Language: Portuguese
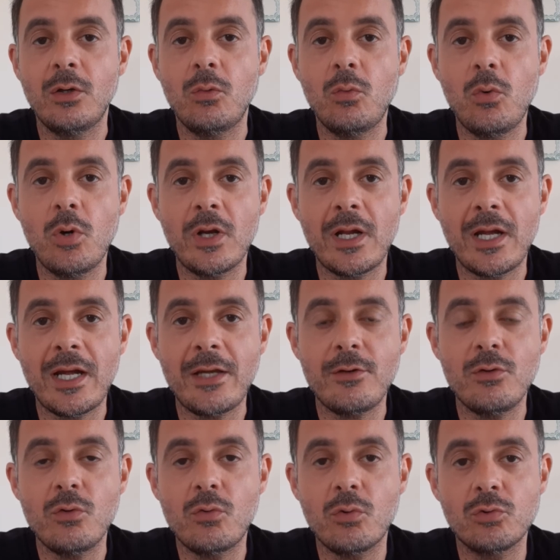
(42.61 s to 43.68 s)
o
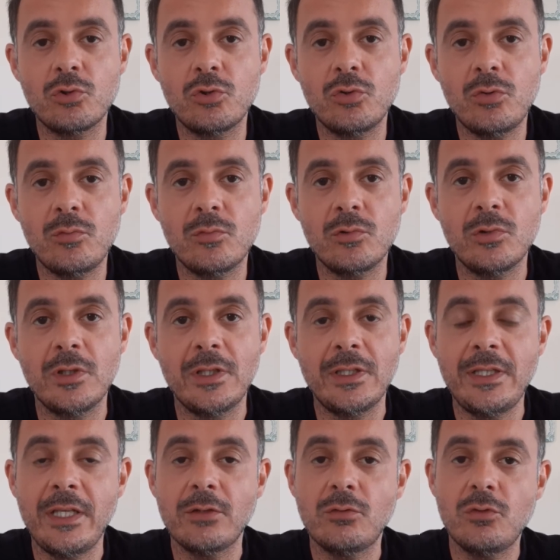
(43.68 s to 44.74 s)
horário e o consumo
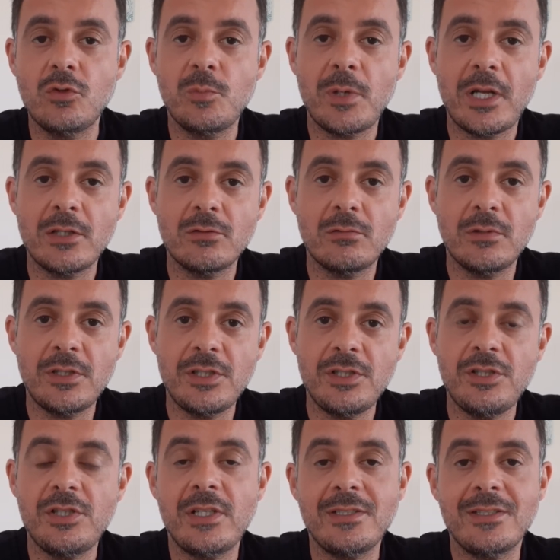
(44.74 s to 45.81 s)
dentro dos pratos quando a
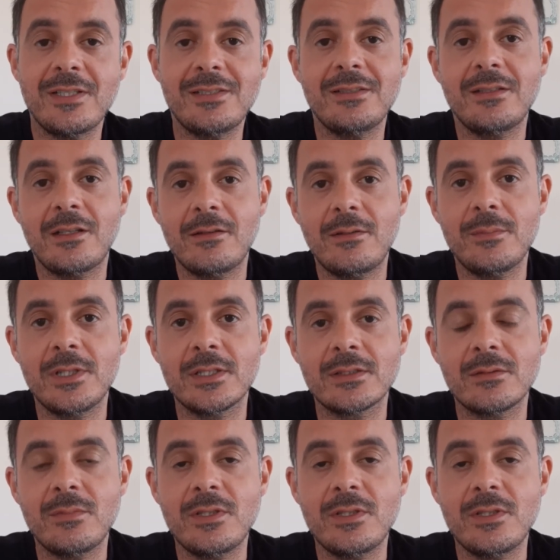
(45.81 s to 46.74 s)
gente já está sentado à mesa.